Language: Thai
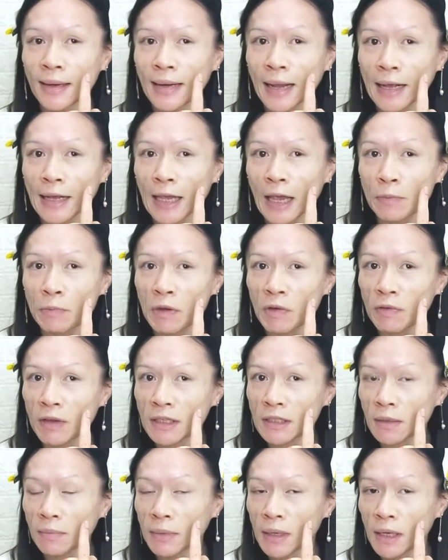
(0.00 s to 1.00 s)
หนังแก้มพี่
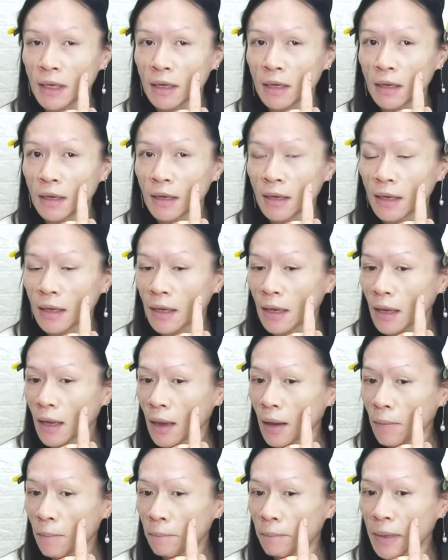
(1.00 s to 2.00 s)
วีจะมี
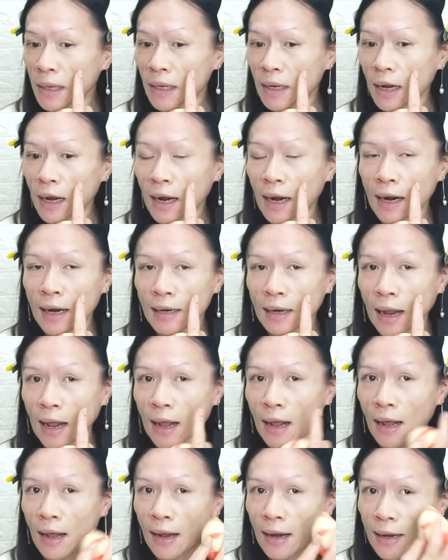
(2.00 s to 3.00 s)
เป็นกระ
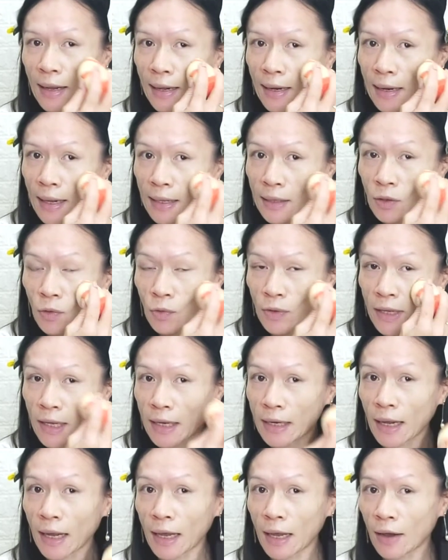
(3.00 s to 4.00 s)
เล็กๆตรง
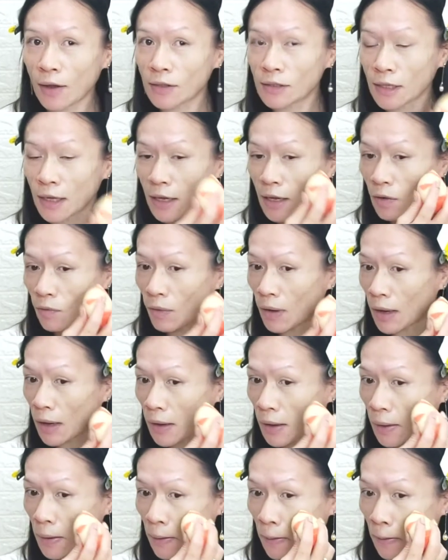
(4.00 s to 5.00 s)
นี้นะคะก็จะเห็นว่า
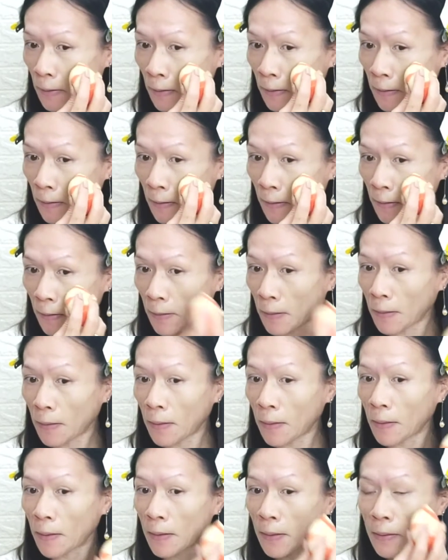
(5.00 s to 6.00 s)

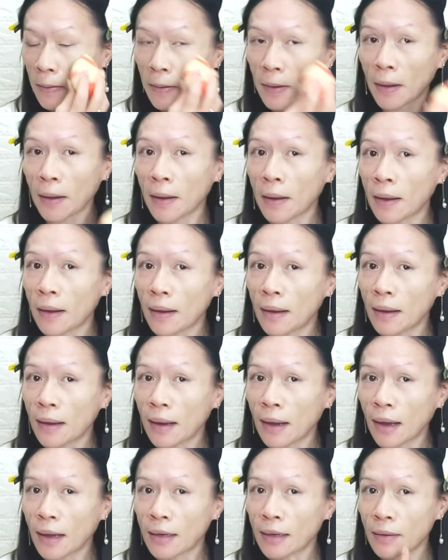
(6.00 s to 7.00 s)
เนี่ย
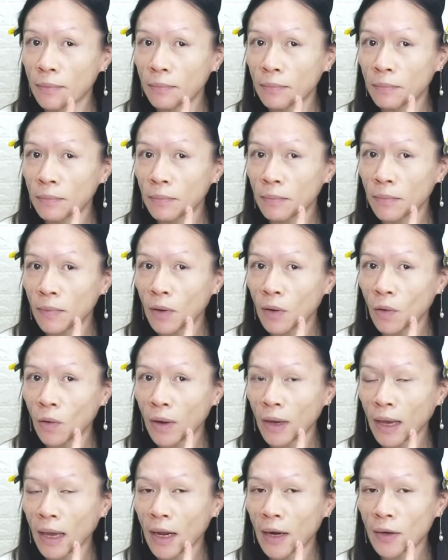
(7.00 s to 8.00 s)
อันนี้ลง
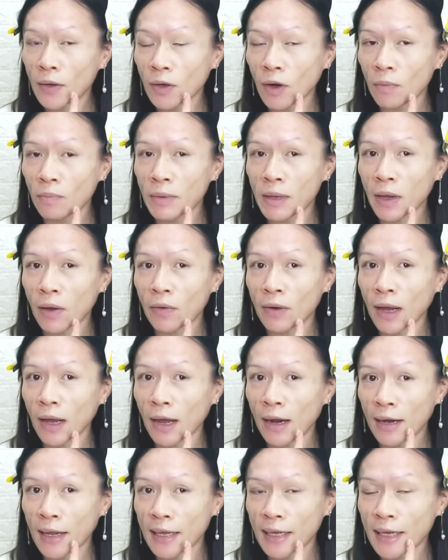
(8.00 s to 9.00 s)
แค่รอบเดียวนะ
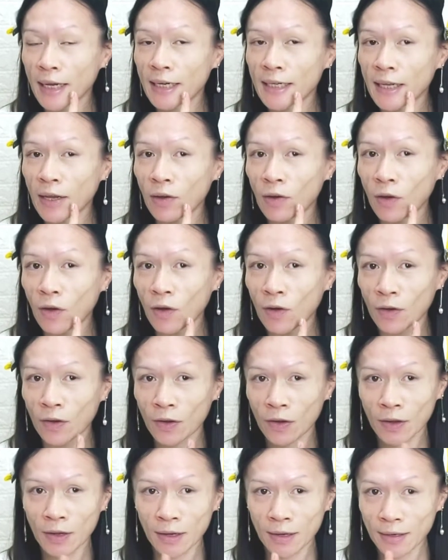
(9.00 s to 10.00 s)
คะเลเยอร์เดียวก็
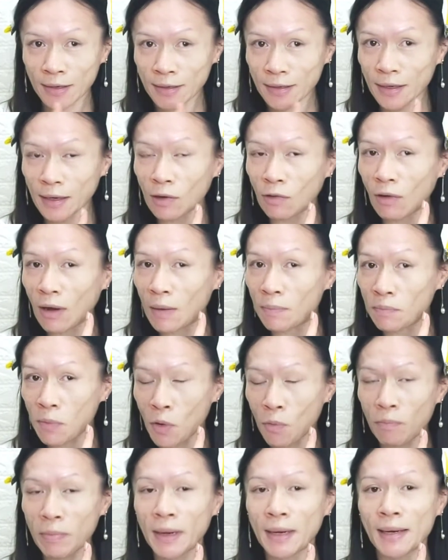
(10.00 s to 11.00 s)
ถือว่าป
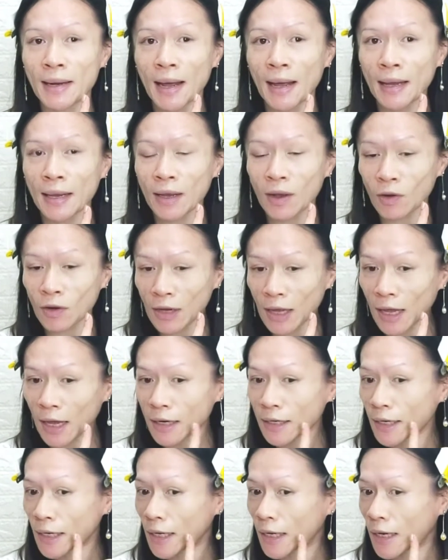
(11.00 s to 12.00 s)
กปิดได้ค่อนข้า
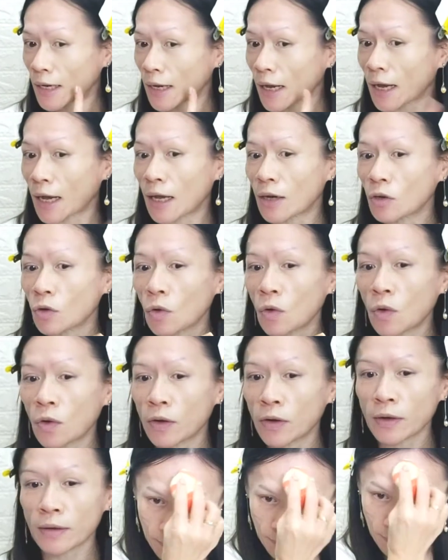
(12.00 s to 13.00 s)
งดีนะคะทุกค
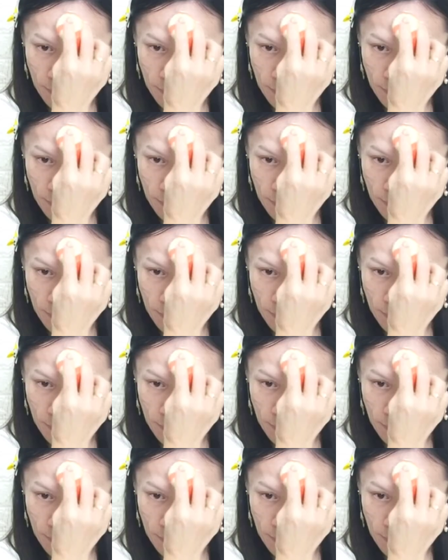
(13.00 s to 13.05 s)
น